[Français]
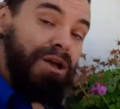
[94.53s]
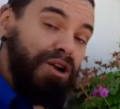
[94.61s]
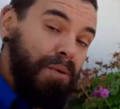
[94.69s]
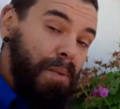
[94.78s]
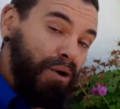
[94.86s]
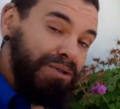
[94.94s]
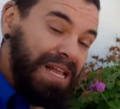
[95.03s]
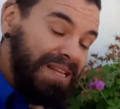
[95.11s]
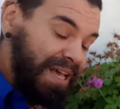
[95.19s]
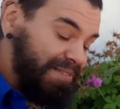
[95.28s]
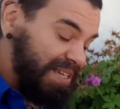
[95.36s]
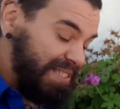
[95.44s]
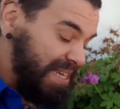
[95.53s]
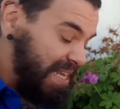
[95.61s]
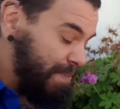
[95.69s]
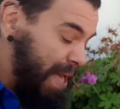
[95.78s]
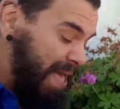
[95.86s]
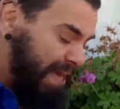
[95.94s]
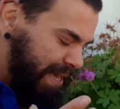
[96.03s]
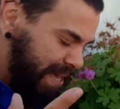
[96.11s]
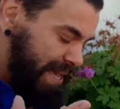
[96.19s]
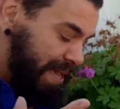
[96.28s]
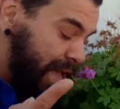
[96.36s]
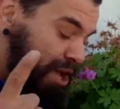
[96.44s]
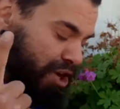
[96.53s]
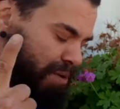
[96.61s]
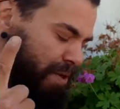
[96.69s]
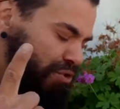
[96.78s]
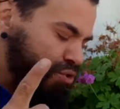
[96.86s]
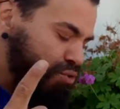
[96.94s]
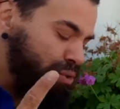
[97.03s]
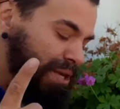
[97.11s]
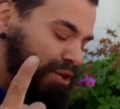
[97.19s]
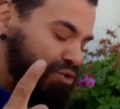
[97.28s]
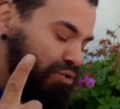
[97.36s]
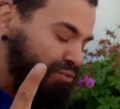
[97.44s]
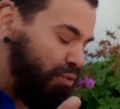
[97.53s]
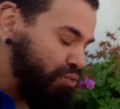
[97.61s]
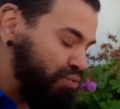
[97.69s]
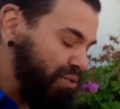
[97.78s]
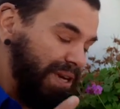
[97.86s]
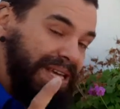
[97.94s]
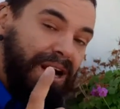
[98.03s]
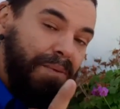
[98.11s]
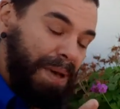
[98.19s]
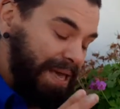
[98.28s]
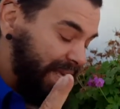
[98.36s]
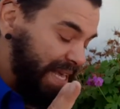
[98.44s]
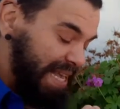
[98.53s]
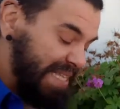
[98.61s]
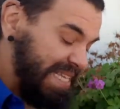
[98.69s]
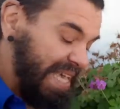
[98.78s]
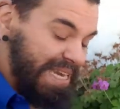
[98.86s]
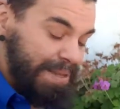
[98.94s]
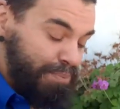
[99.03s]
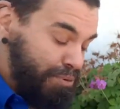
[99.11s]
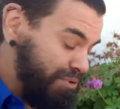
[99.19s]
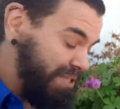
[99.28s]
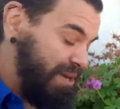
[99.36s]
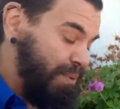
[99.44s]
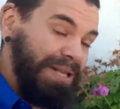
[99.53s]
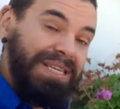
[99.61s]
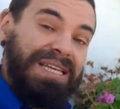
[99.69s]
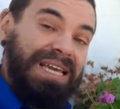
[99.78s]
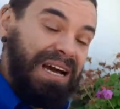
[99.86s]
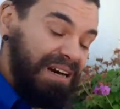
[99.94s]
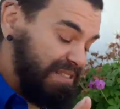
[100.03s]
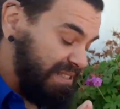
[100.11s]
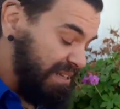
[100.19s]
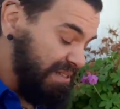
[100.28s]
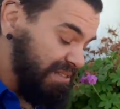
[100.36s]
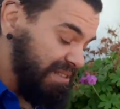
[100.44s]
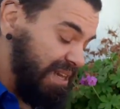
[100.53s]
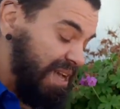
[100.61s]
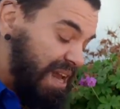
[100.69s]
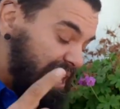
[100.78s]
Comment ont-elles traversé les mers et comment surtout les retrouvons-nous dans les campagnes canadiennes les plus éloignées des grands centres,